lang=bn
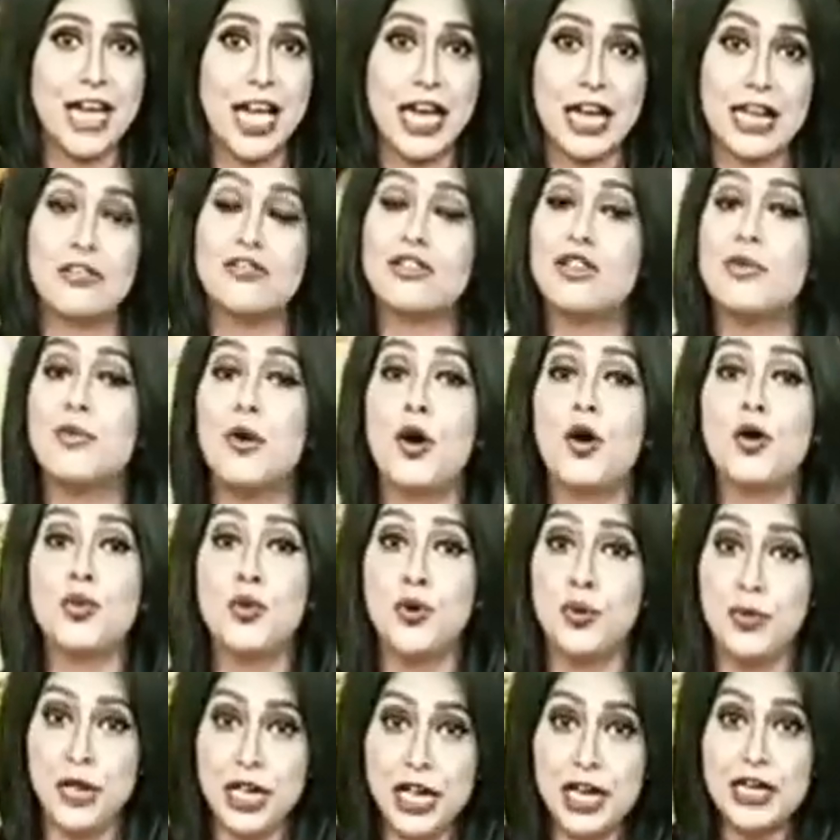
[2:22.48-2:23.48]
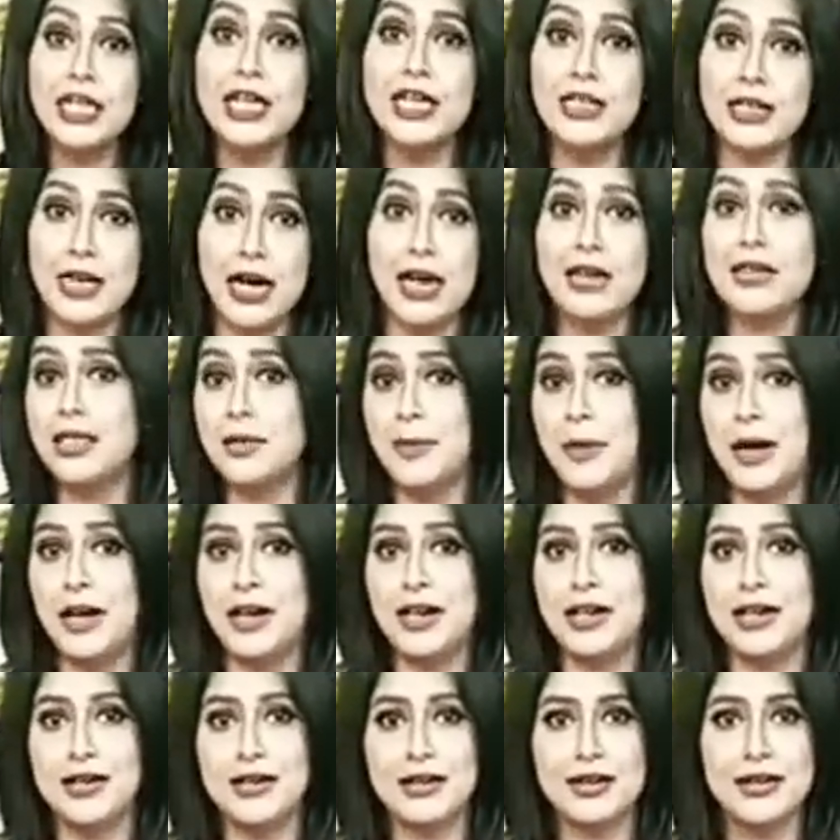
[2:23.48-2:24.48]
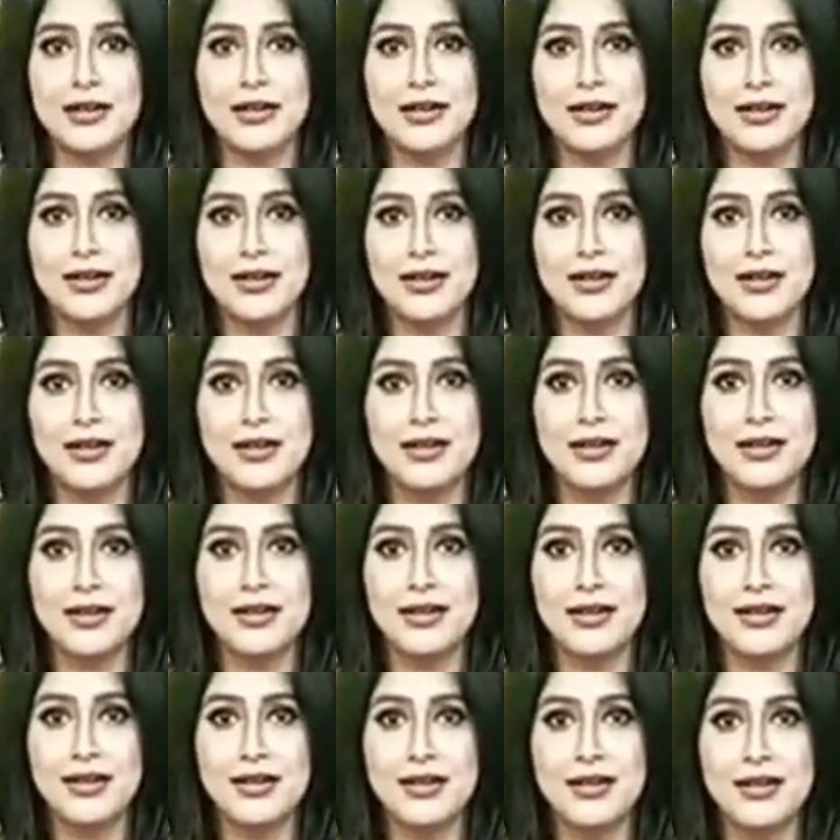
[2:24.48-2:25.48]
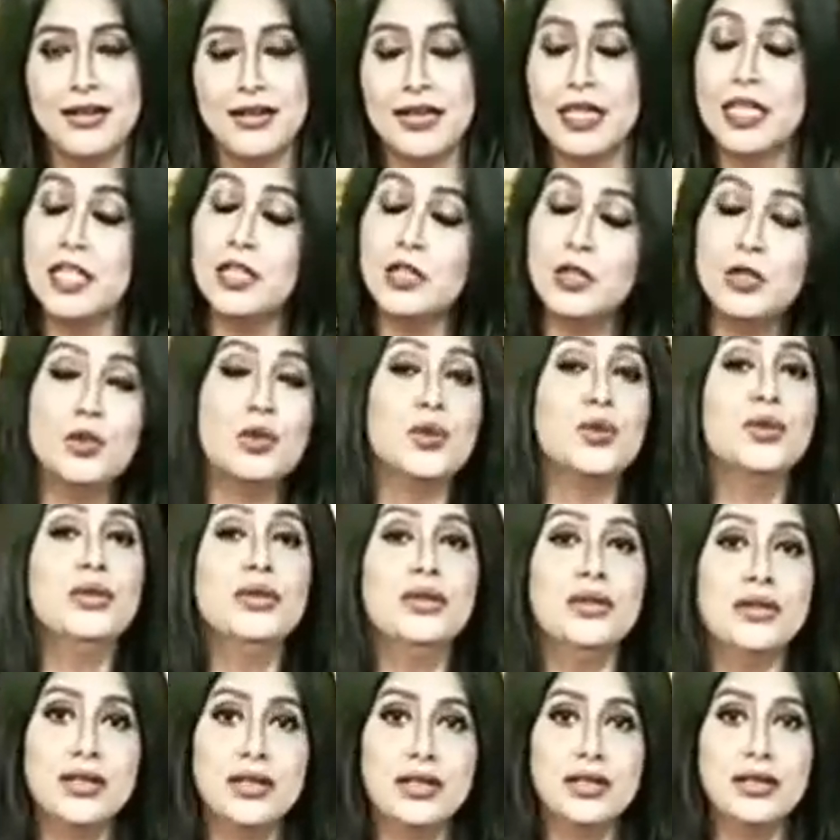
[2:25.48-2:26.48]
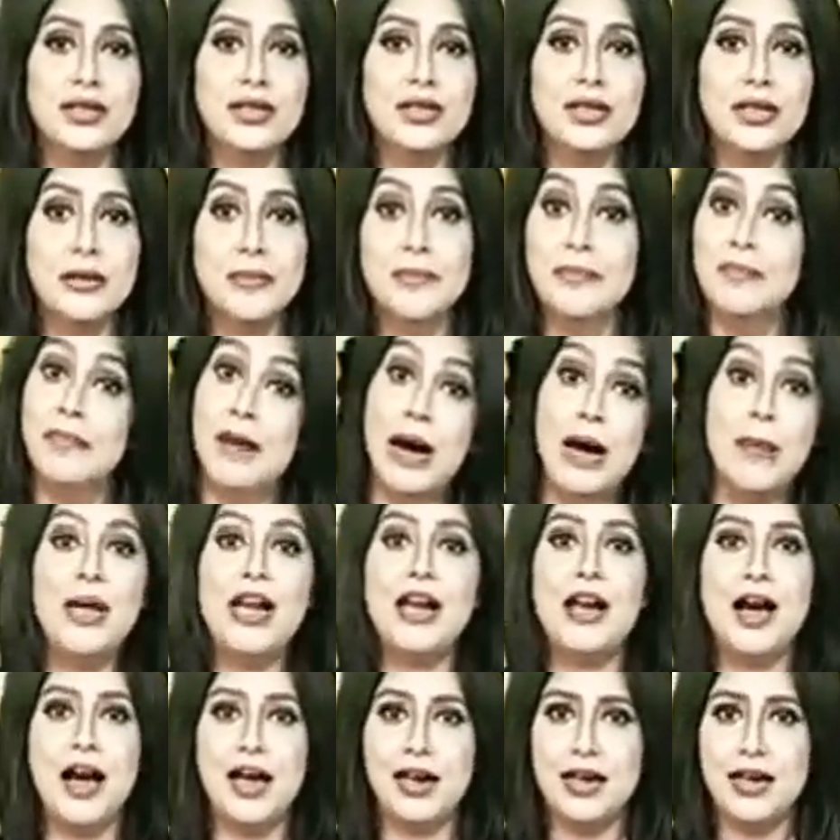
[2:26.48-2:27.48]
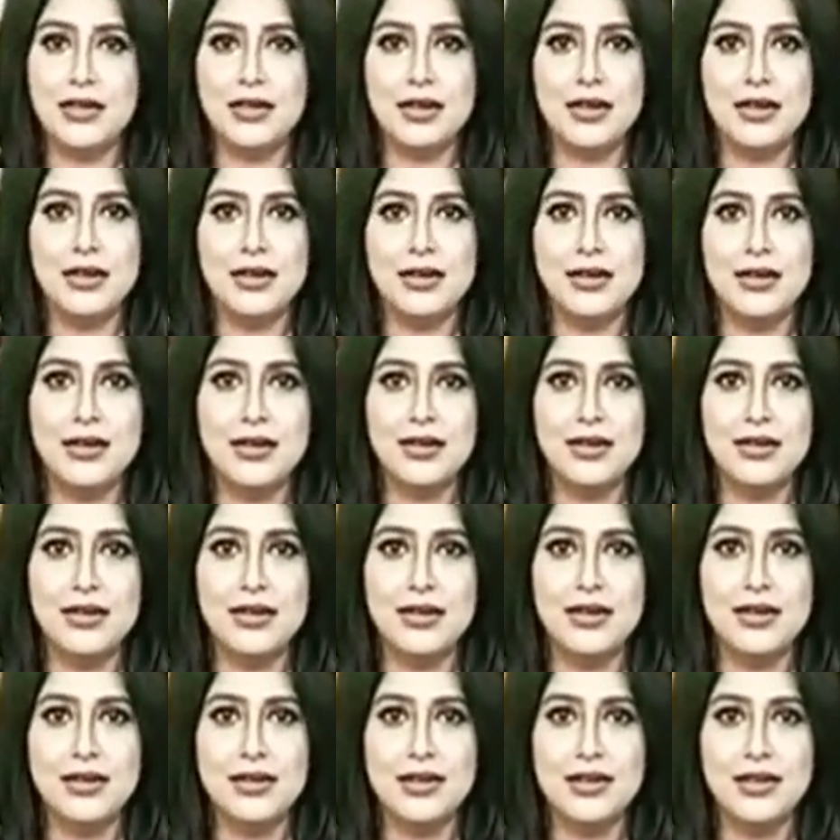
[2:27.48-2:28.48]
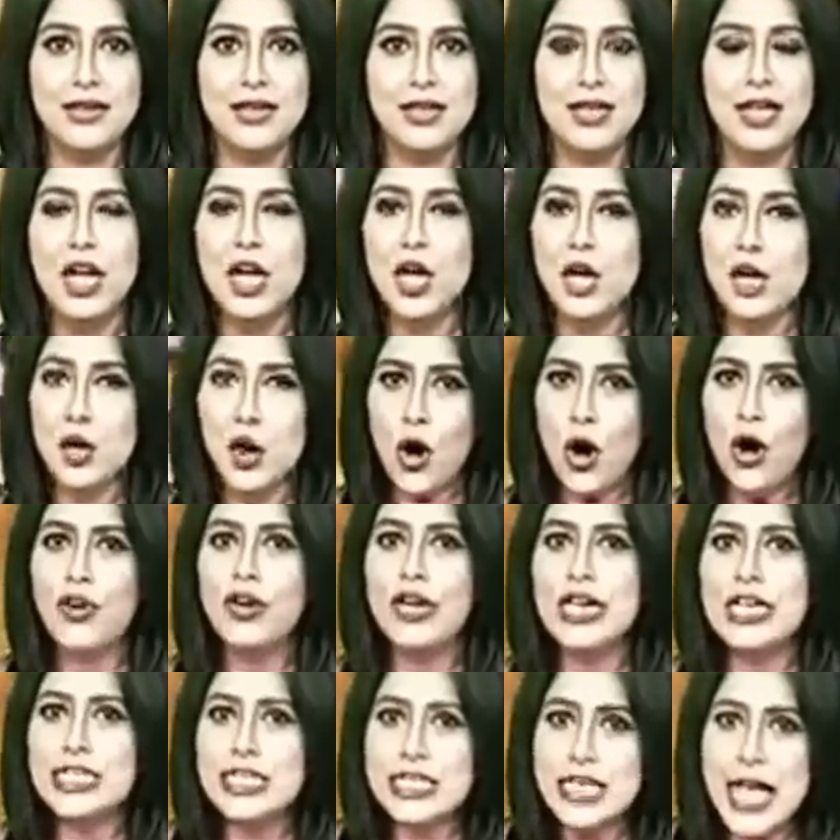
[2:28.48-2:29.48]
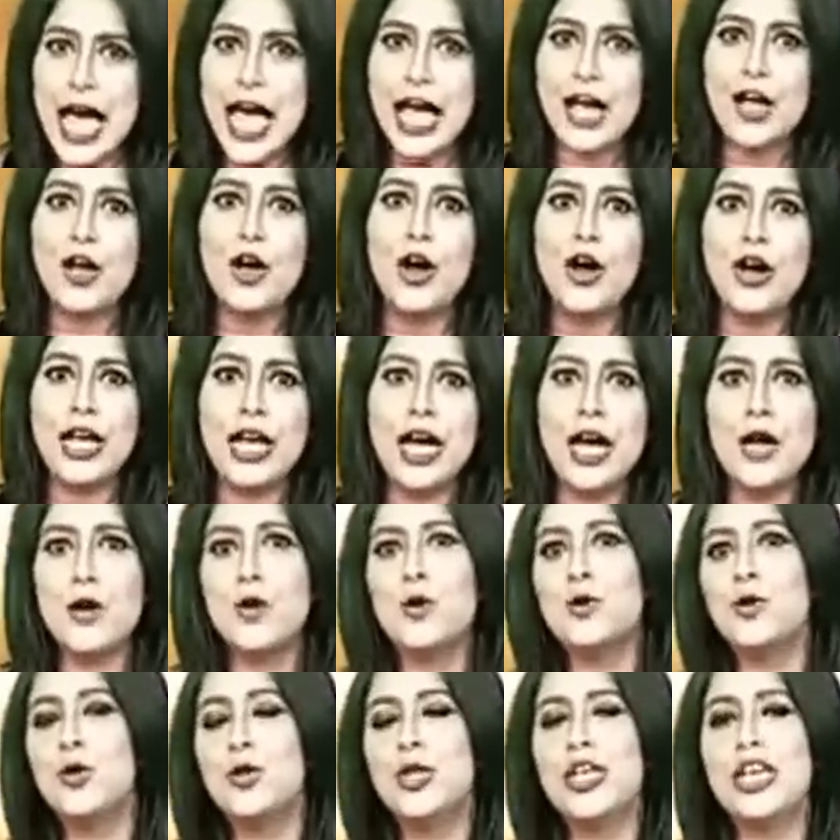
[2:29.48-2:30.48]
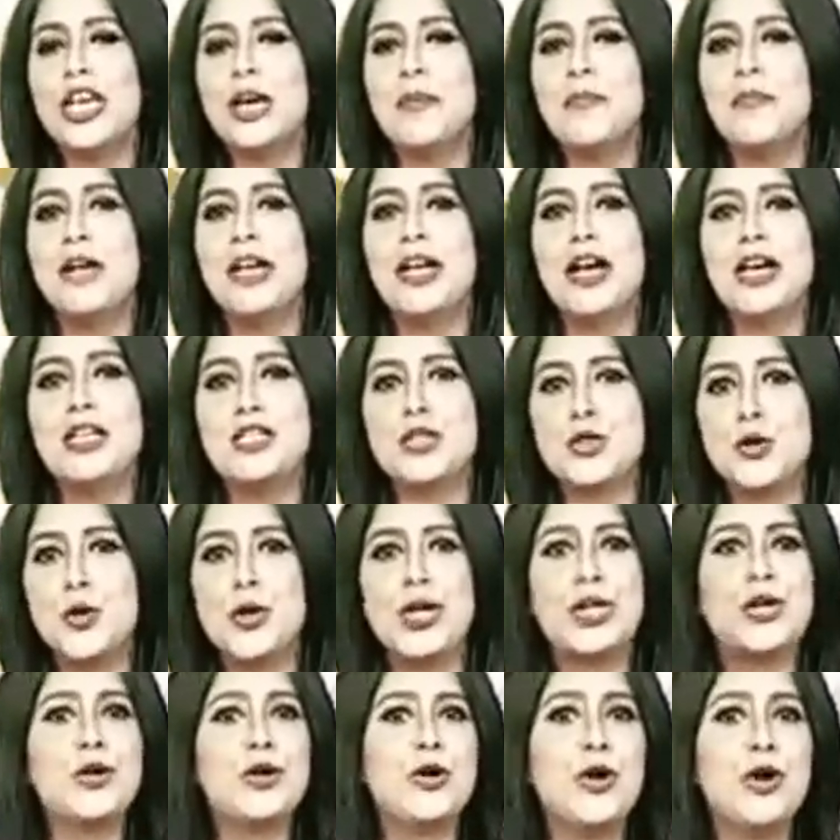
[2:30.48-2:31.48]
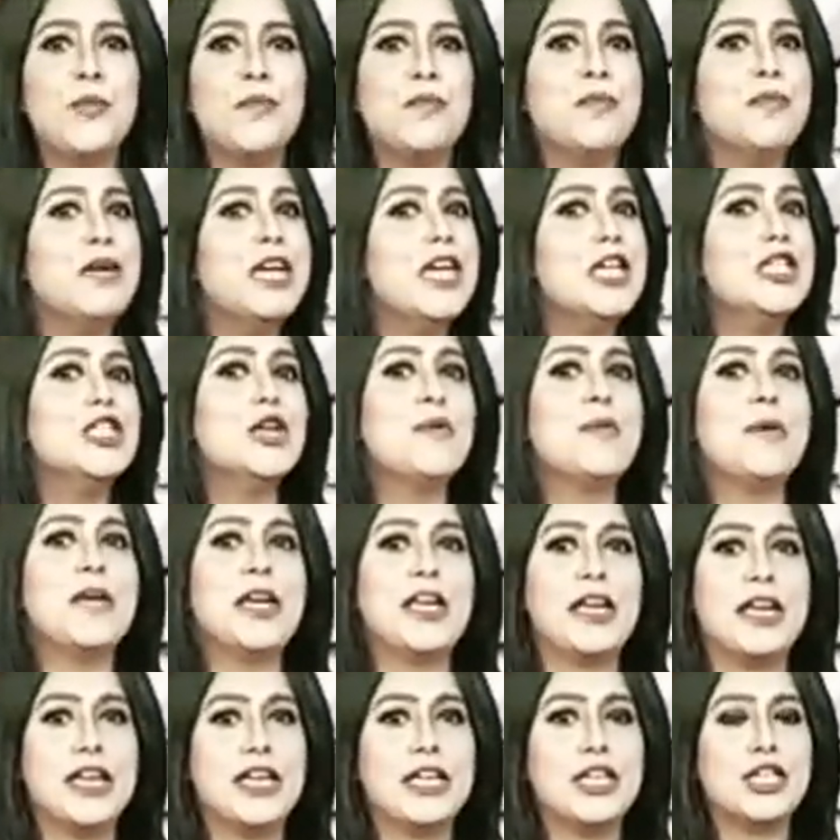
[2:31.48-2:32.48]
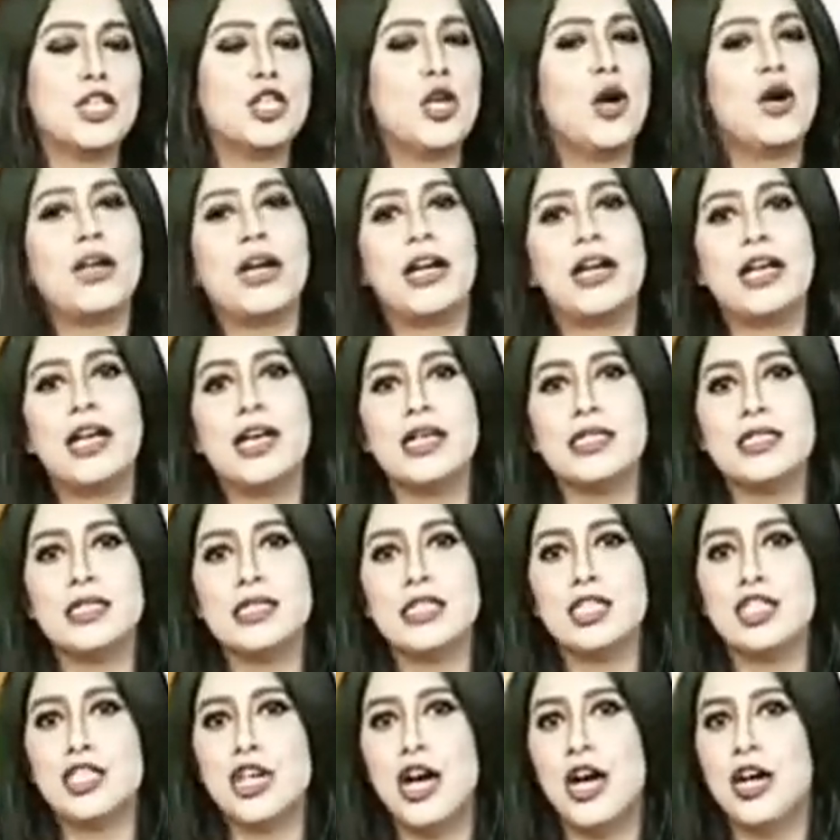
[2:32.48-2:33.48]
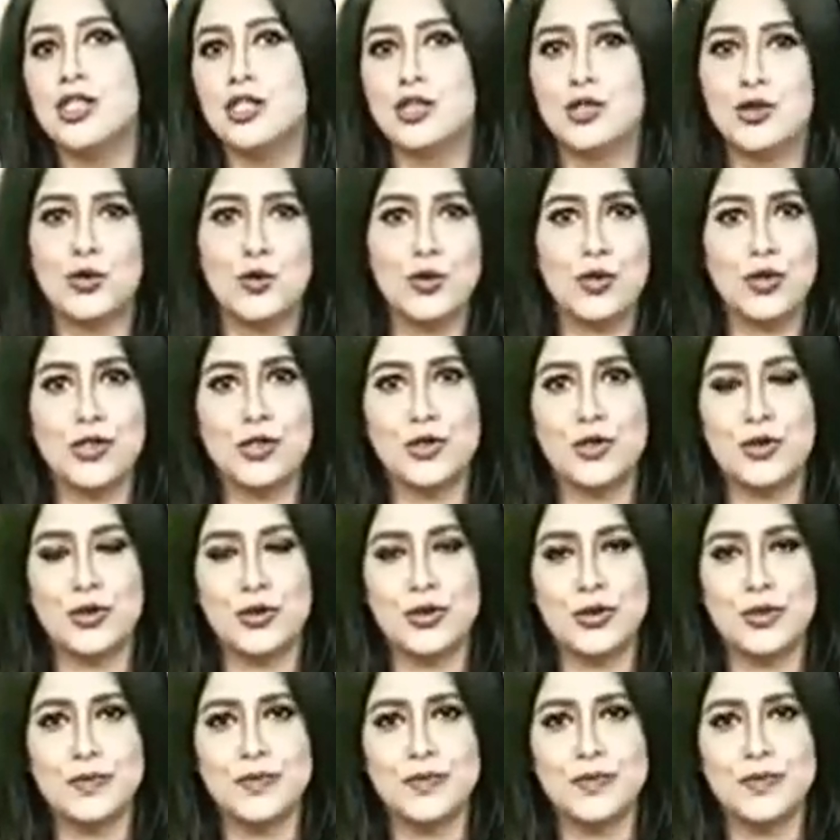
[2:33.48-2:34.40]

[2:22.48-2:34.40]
এক্ষেত্রে বড় ভূমিকা নিয়ে থাকতে পারে কিন্তু বামেরা আলাদা কংগ্রেস ঘরে আর অন্যদিকে বিরাট ঐক্য বিজেপিকে সরকারে আসতে সাহায্য করেছিল